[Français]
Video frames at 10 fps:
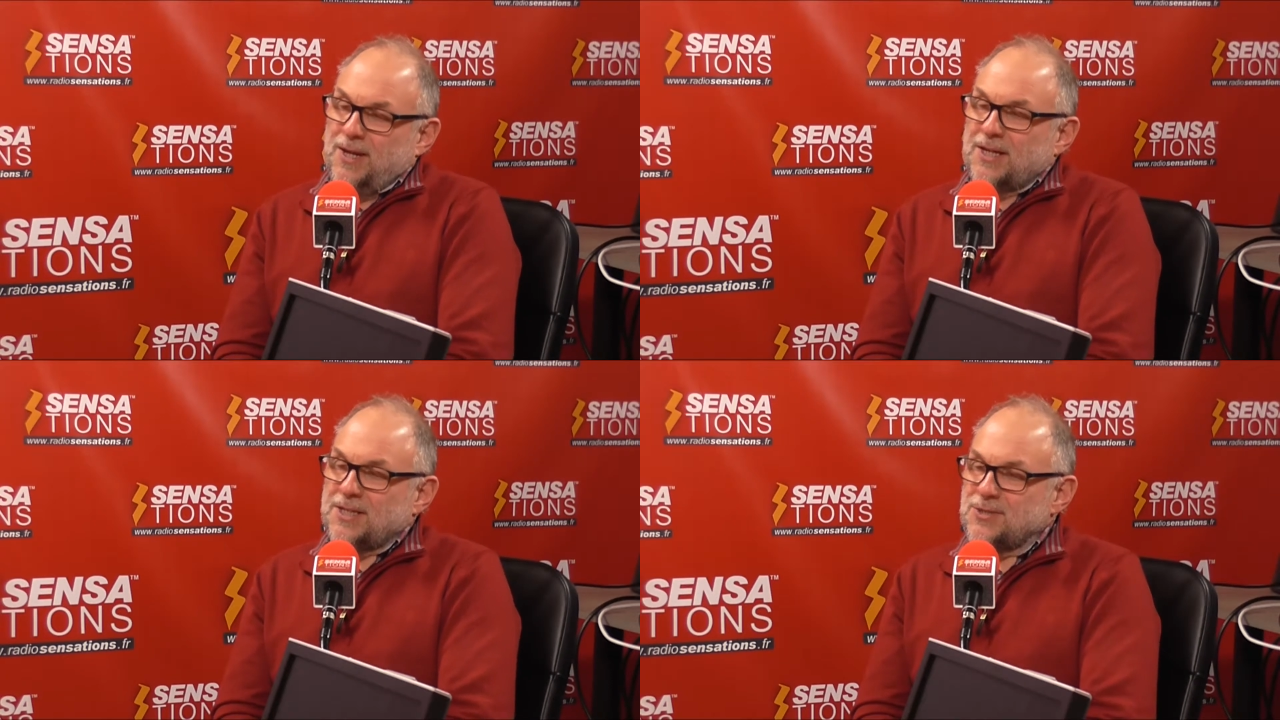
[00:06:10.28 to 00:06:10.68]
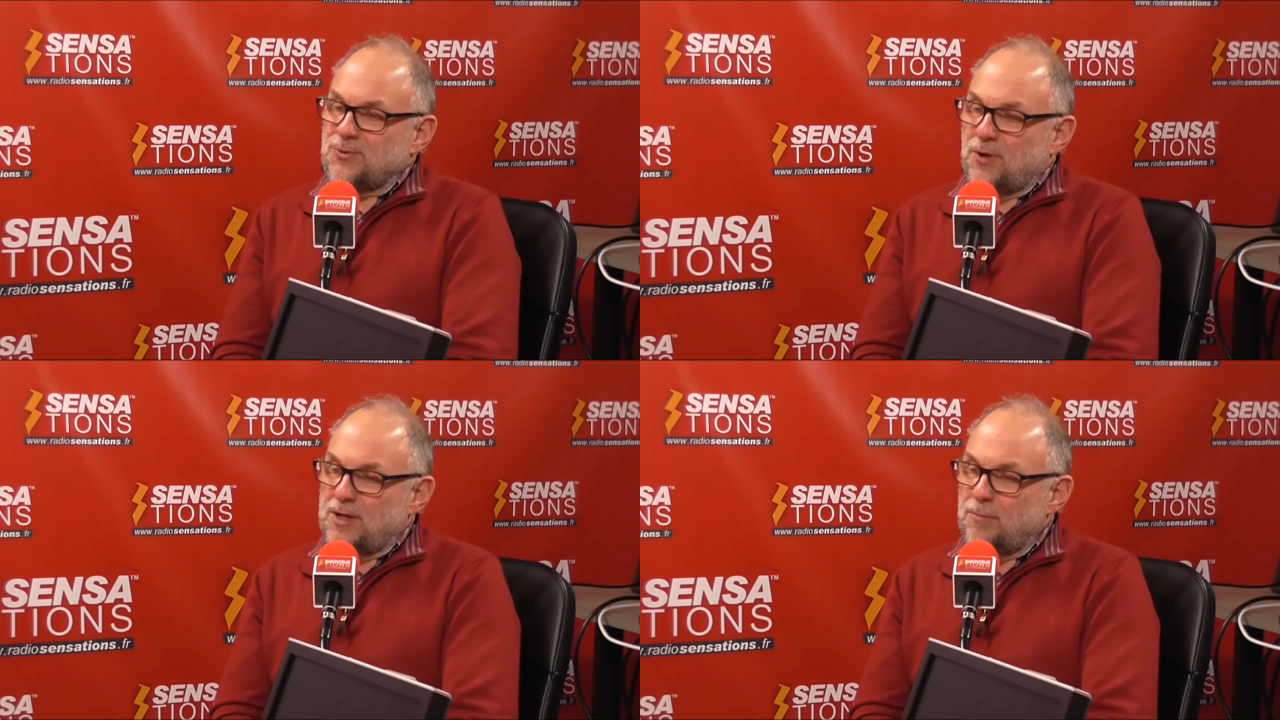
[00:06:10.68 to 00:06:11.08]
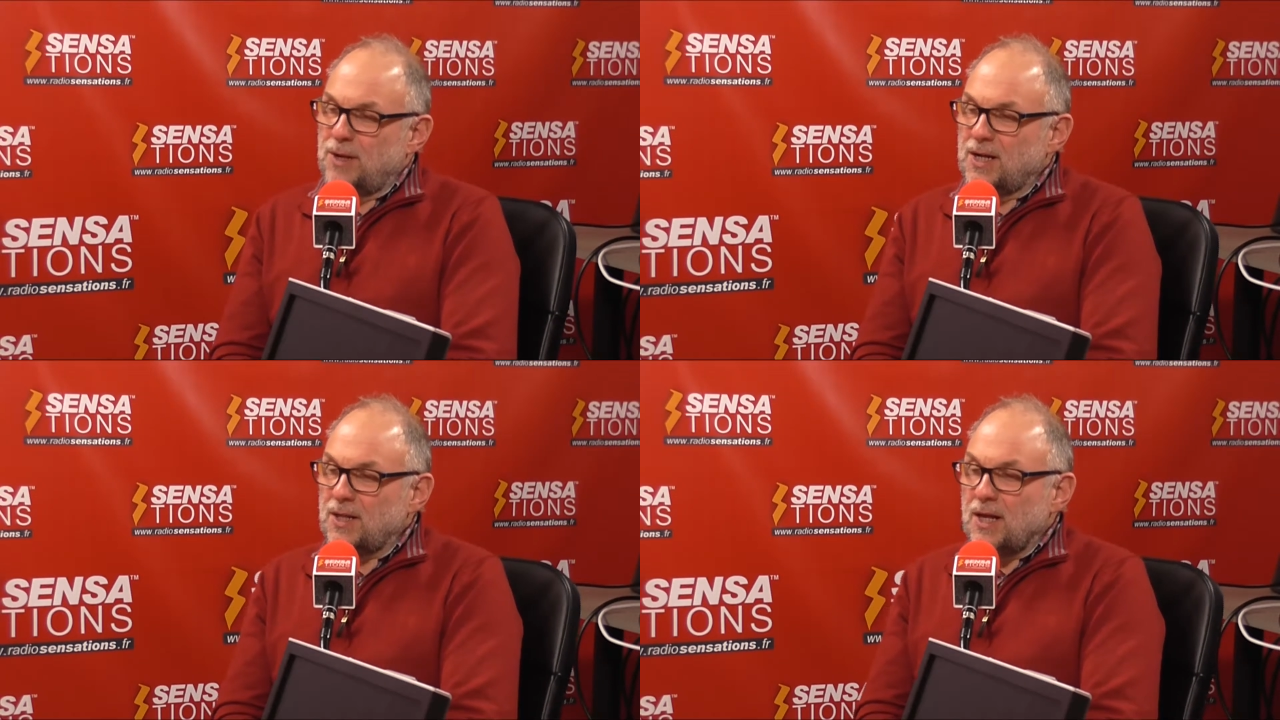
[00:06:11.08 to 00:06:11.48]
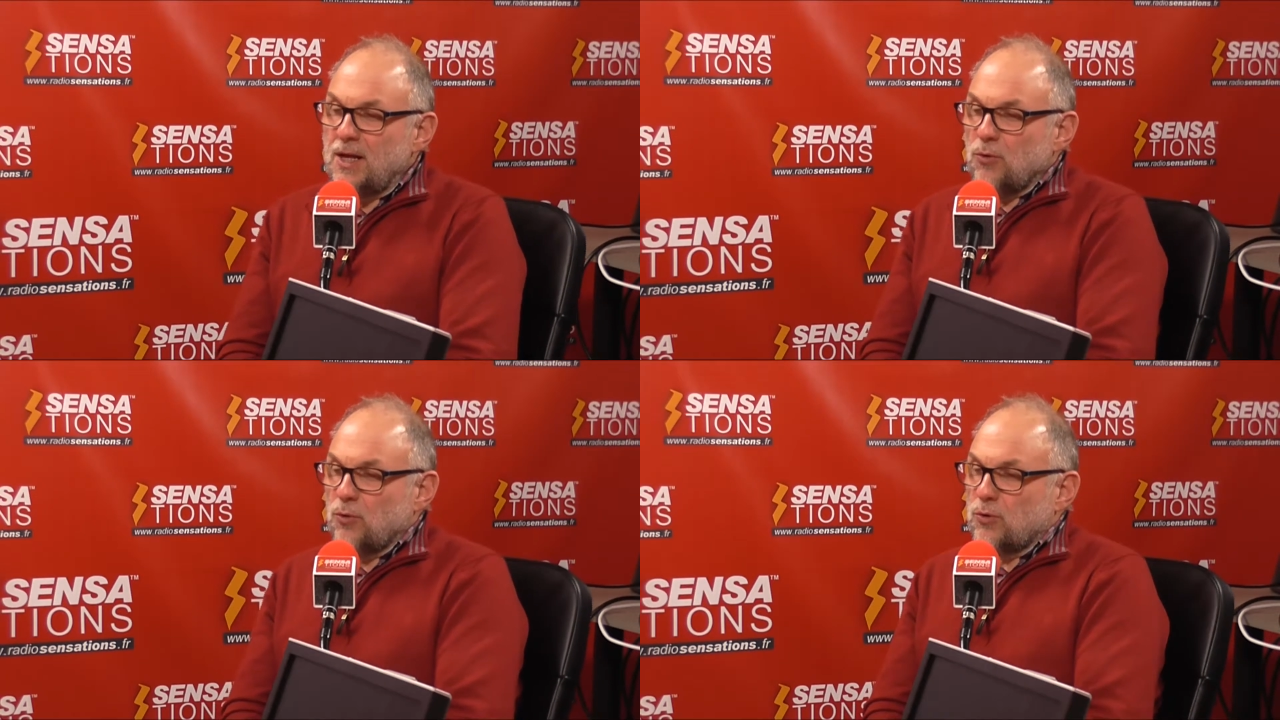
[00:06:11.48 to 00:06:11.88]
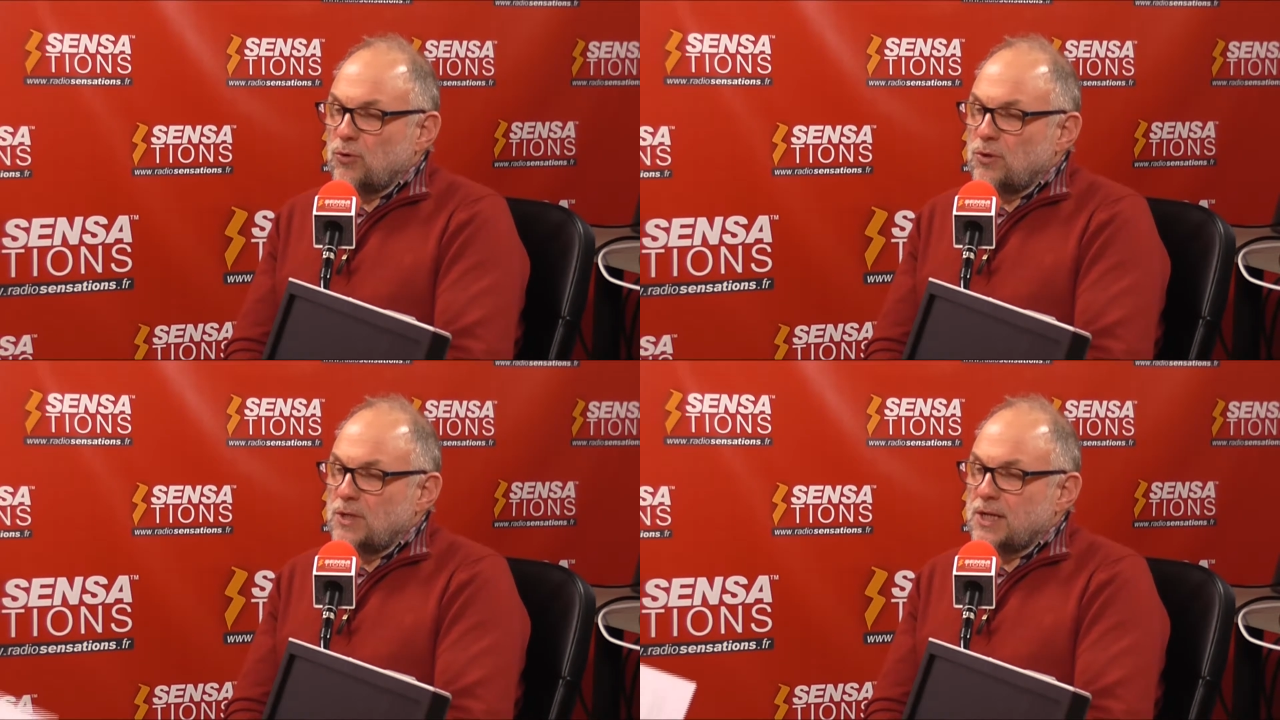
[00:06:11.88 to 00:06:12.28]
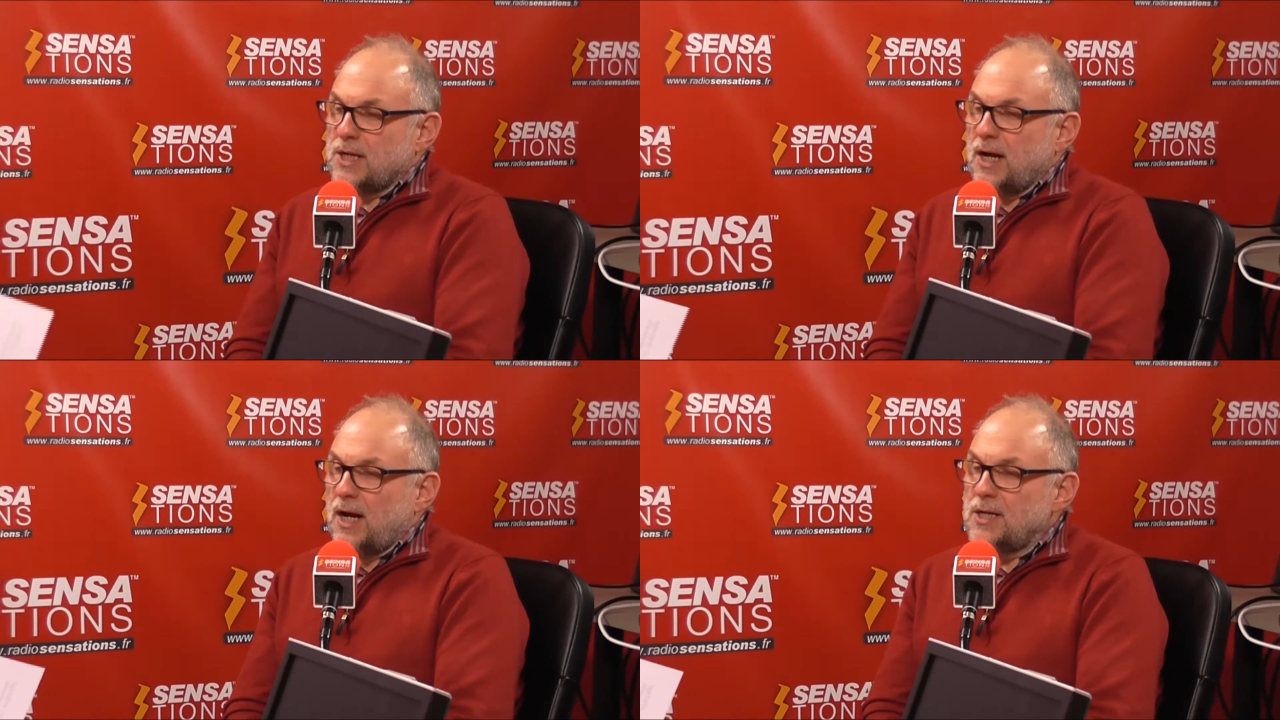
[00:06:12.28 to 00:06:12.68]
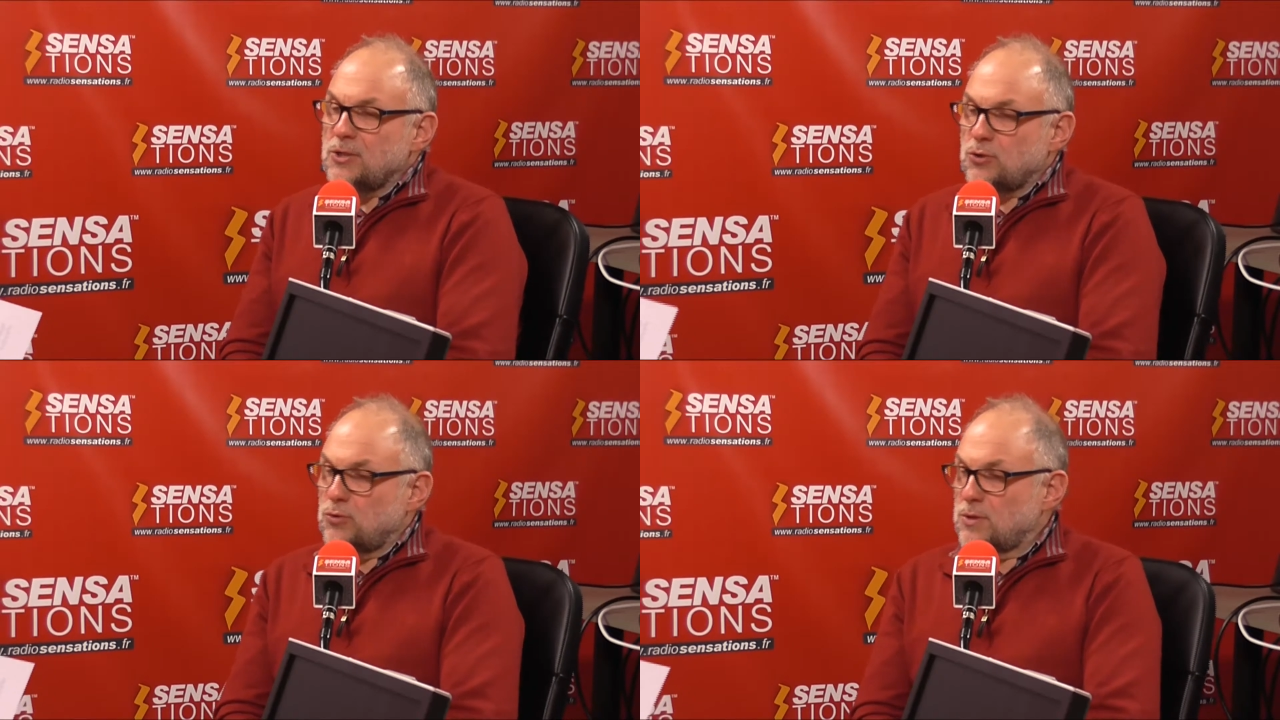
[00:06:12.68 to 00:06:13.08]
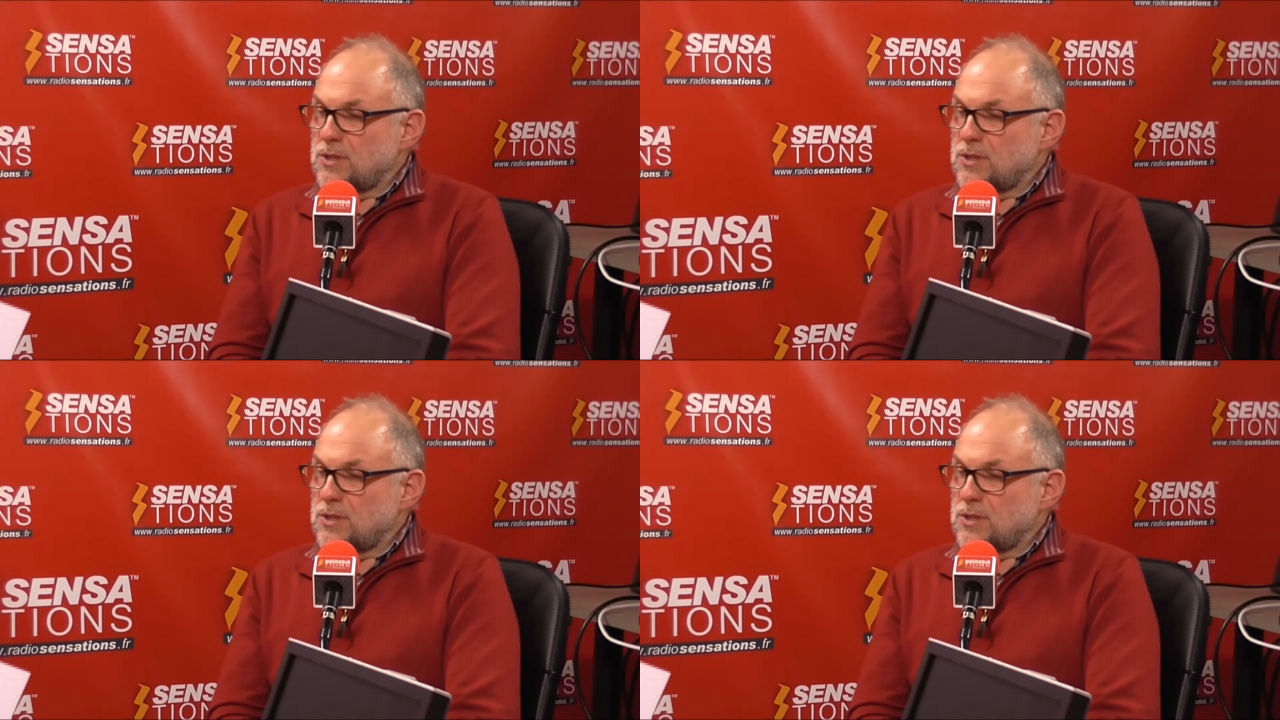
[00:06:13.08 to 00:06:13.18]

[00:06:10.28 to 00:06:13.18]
lumières qui sont dans les plaintes. Donc l'éclairage,